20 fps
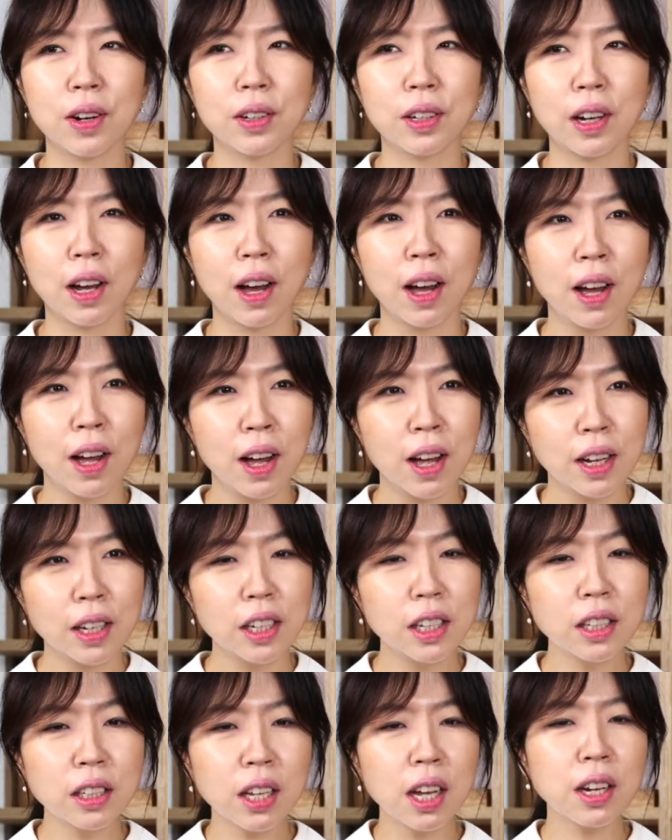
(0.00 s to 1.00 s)
그러니까
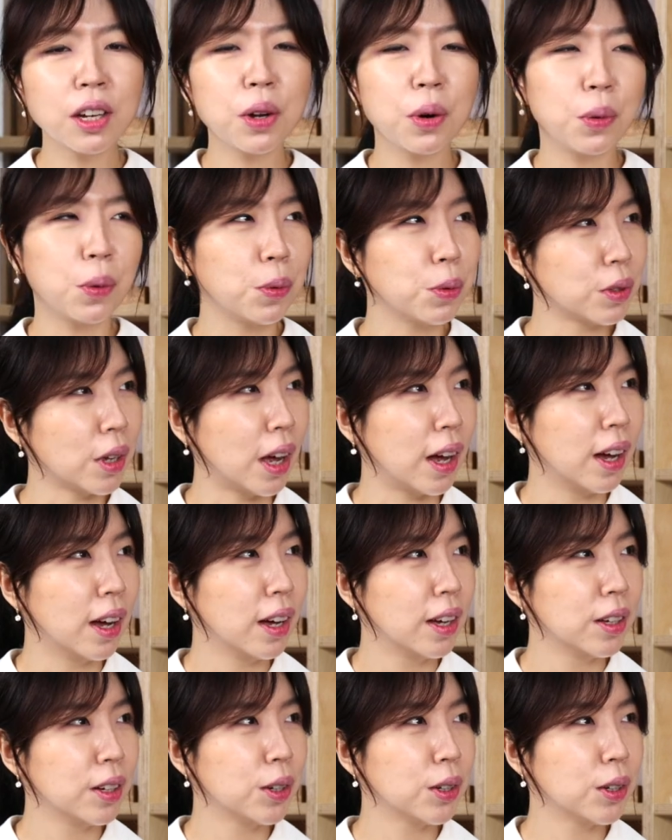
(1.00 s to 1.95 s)
인테리어 공사 음.